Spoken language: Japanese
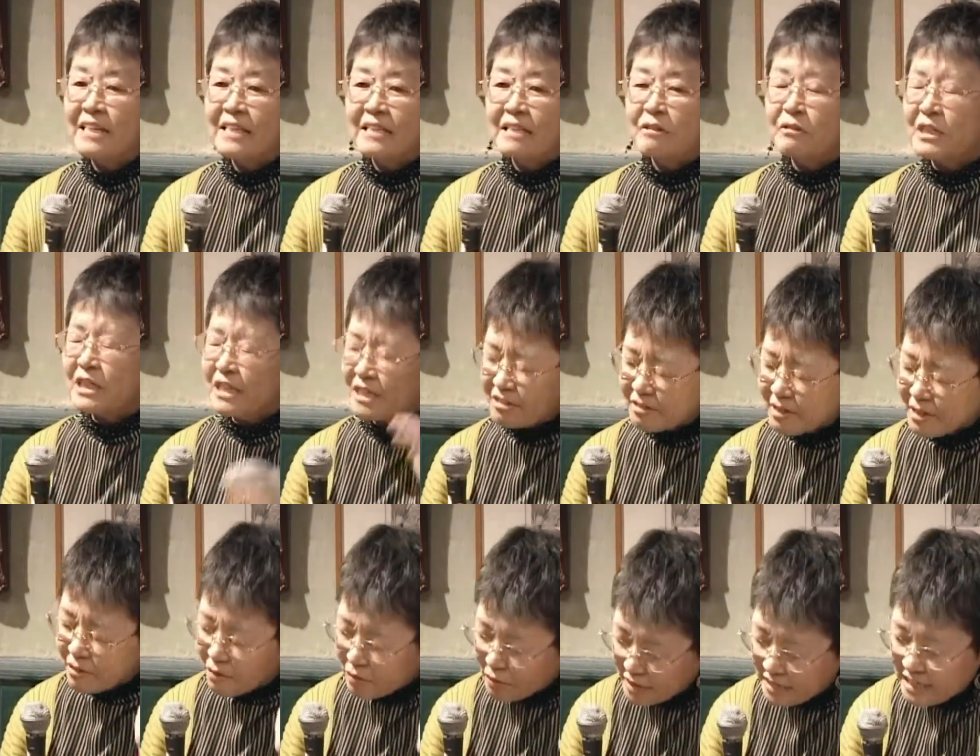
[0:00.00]
で私は
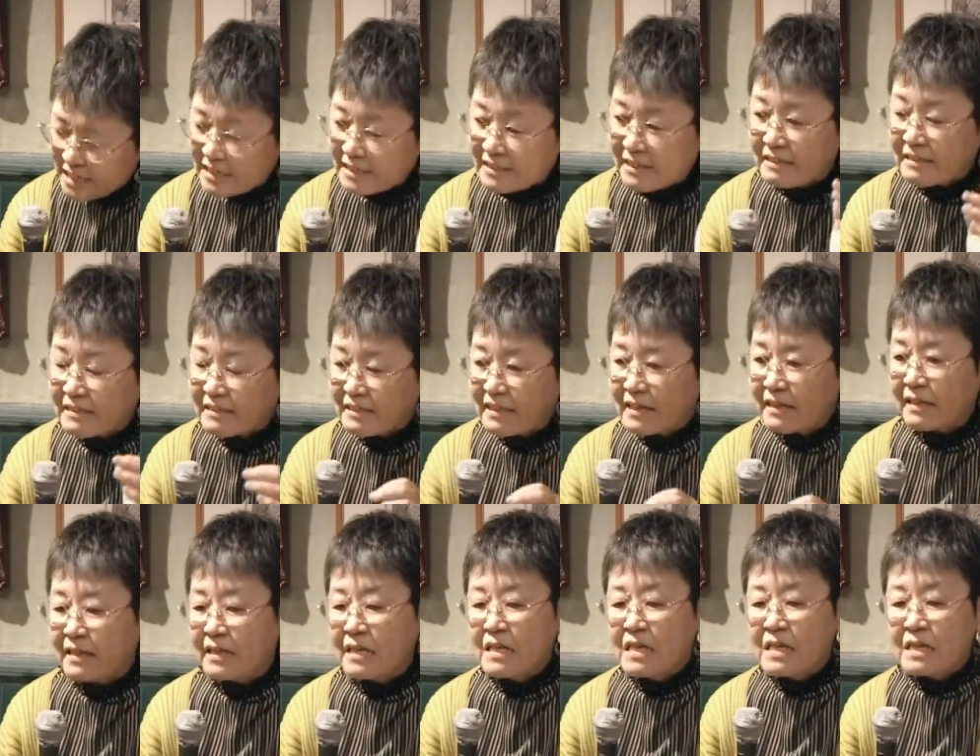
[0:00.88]
こう聞いてい
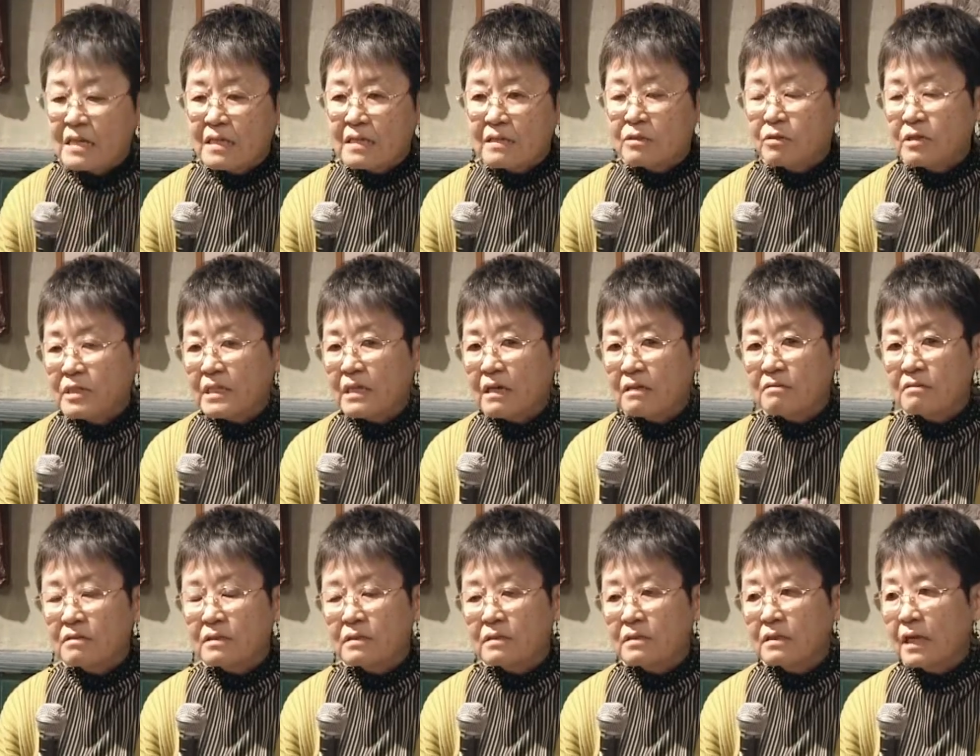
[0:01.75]
てとにか
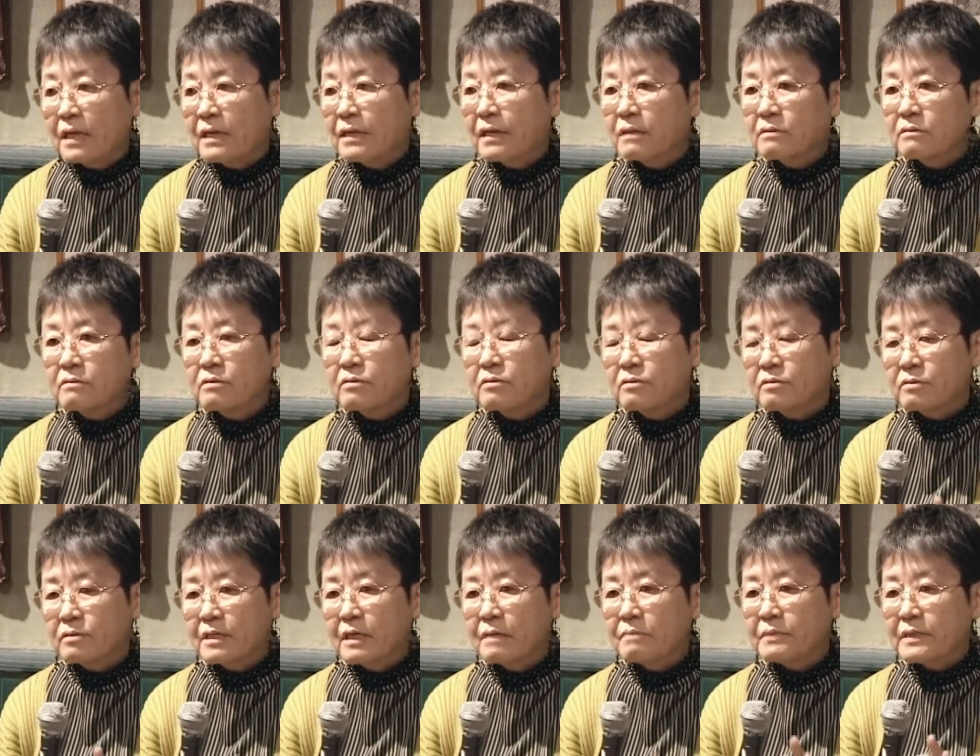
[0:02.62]
く大学の
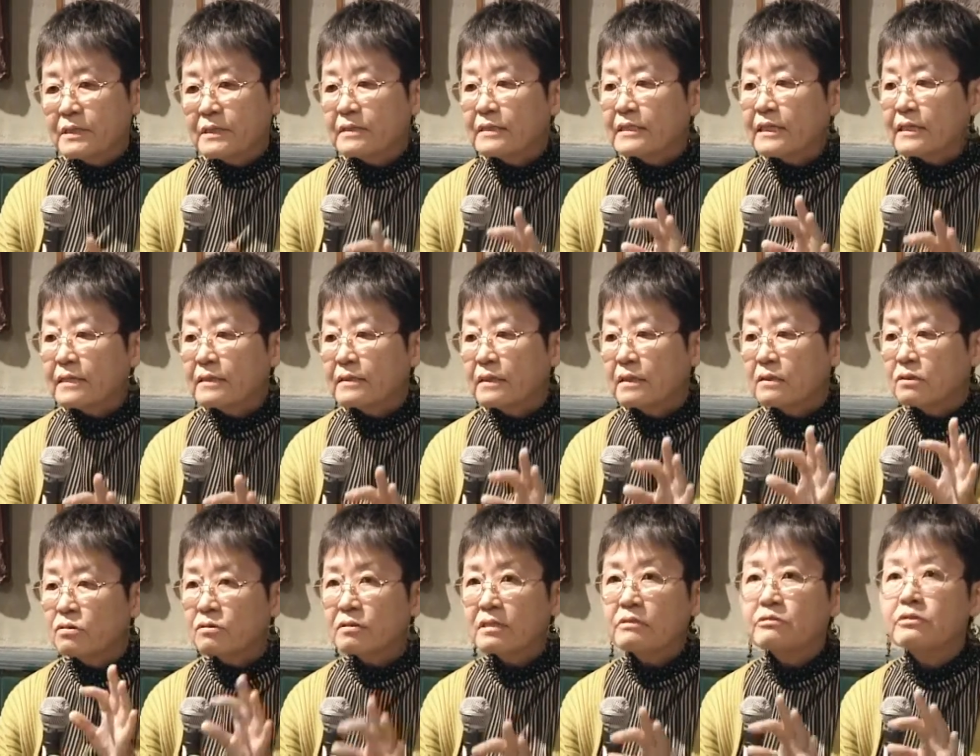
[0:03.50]
キャンパスの中で
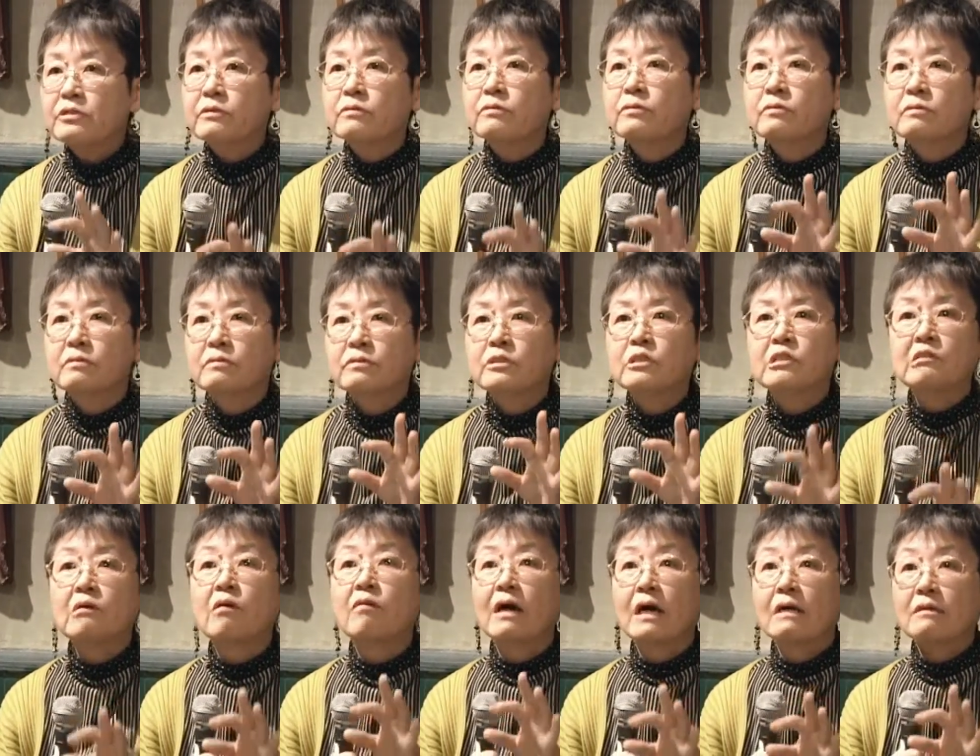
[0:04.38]
どんな不都
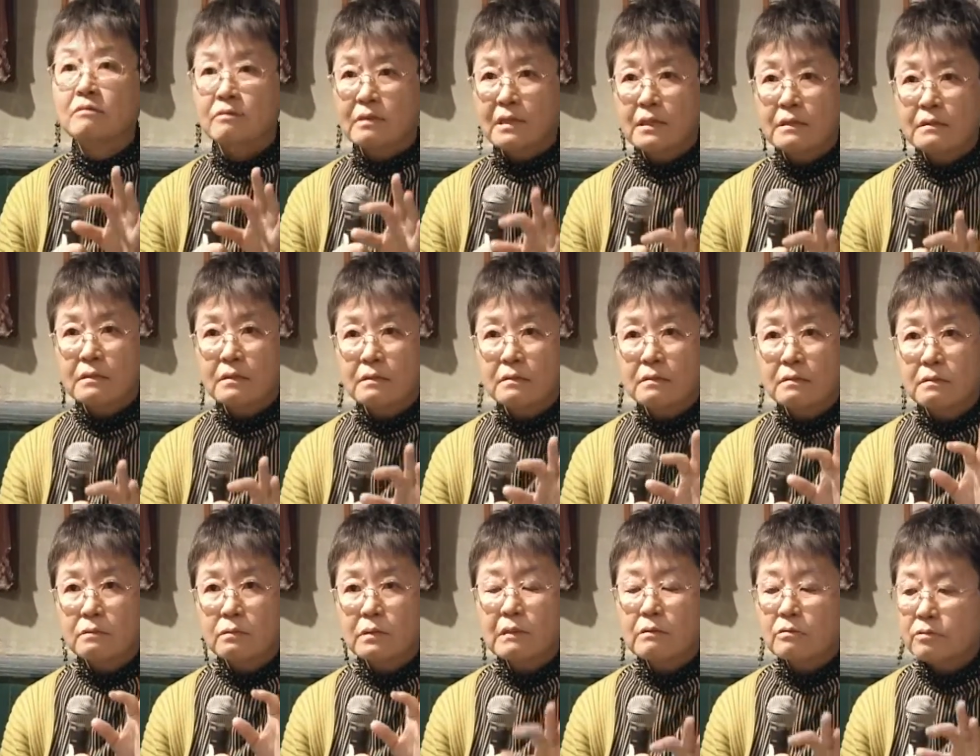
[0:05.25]
合があるのか
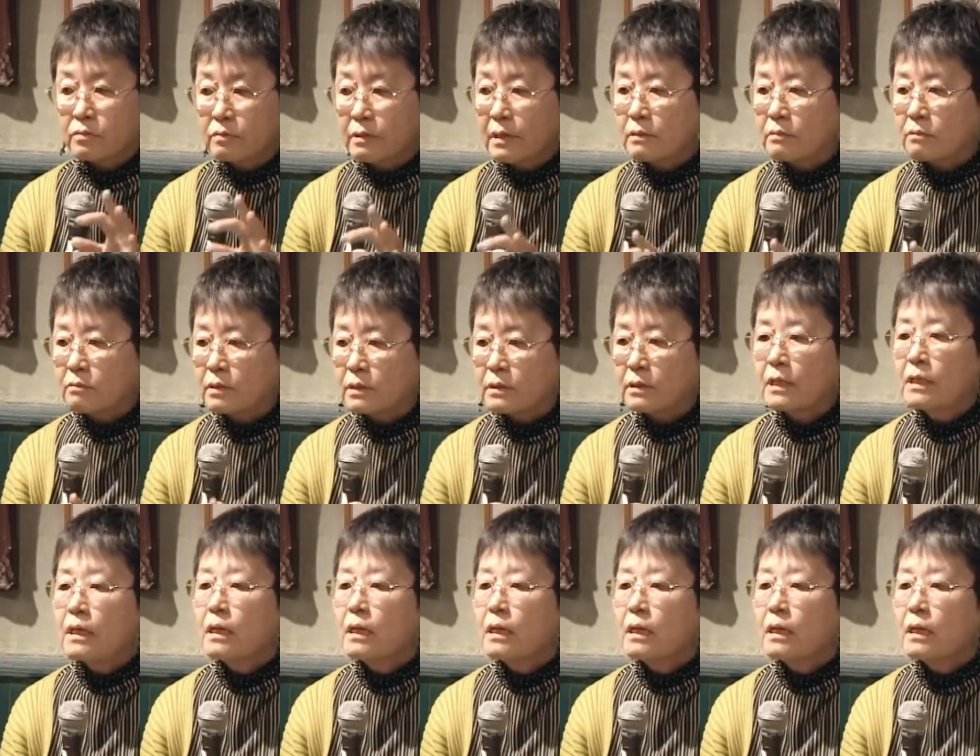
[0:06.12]
どんなことがあるのか